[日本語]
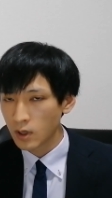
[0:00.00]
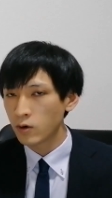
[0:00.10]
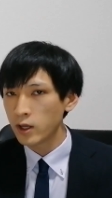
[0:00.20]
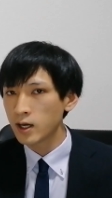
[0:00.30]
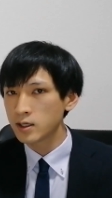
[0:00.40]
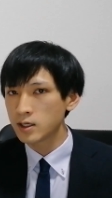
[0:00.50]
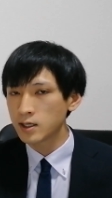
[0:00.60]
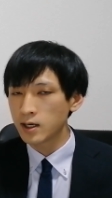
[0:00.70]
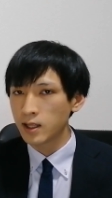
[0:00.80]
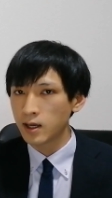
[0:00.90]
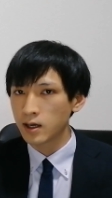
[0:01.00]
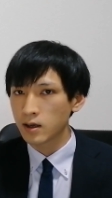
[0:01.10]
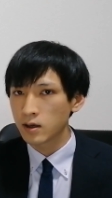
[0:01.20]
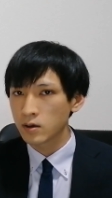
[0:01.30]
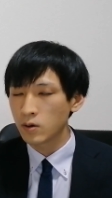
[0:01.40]
これがきっかけ
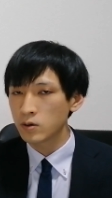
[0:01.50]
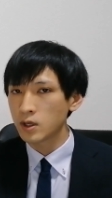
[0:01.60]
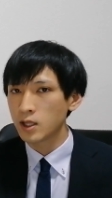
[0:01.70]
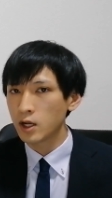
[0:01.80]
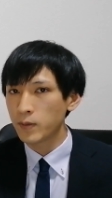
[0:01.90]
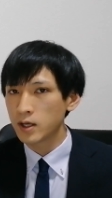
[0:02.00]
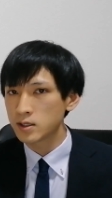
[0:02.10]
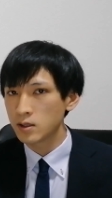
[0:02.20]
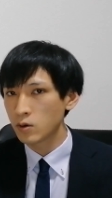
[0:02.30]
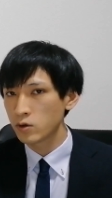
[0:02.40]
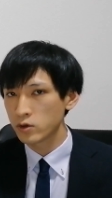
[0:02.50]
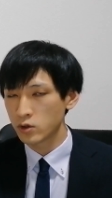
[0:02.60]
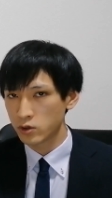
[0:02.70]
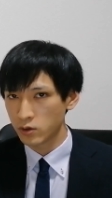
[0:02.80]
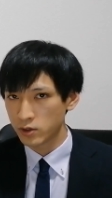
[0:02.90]
で5.7%ほど
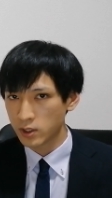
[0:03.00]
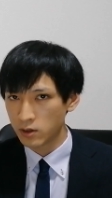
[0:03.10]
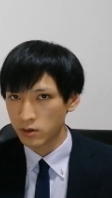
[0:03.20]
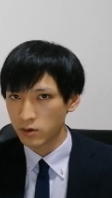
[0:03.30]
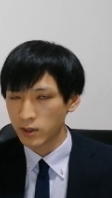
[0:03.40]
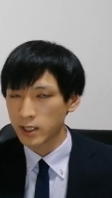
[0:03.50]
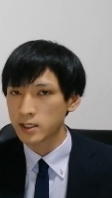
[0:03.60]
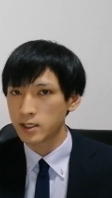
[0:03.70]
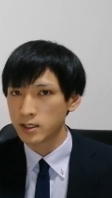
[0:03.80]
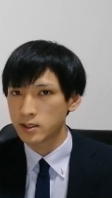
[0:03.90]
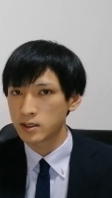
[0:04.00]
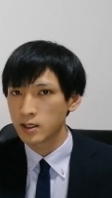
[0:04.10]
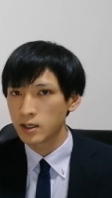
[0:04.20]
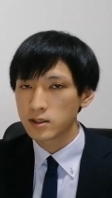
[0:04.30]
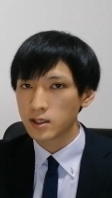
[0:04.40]
上昇しているという形です。
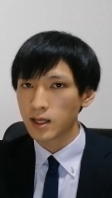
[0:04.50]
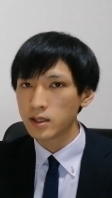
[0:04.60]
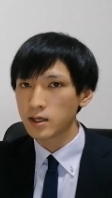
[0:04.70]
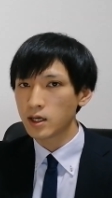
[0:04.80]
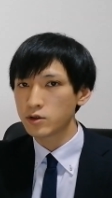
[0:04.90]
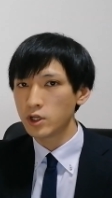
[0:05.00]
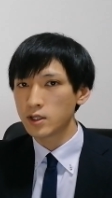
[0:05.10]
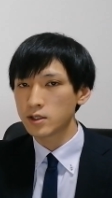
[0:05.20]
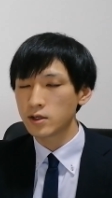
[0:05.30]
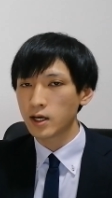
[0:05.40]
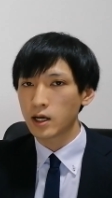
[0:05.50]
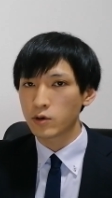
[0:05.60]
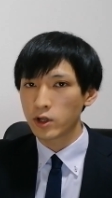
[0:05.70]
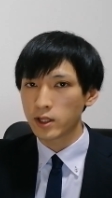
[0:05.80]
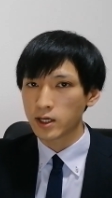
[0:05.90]
じゃあなんで逆にテスラが
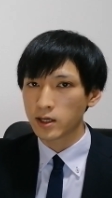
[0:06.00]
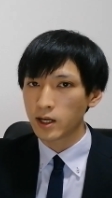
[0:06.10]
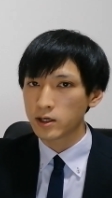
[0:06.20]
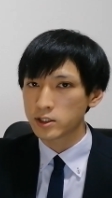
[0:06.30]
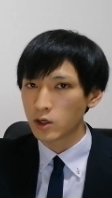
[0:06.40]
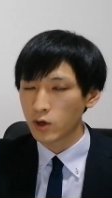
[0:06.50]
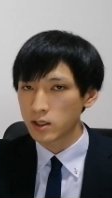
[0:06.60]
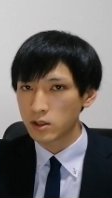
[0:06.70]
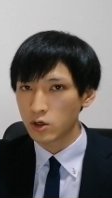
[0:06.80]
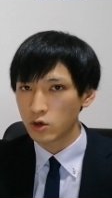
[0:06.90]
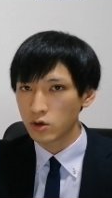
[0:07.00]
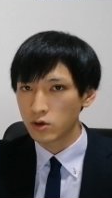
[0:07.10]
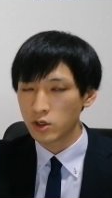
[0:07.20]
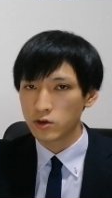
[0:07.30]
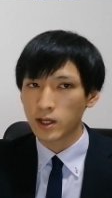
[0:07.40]
これだけ下落したのかっていう
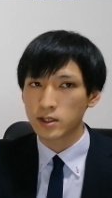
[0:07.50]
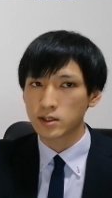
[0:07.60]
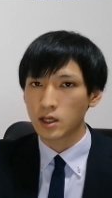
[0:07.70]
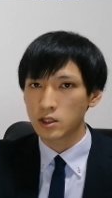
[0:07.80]
理由なんです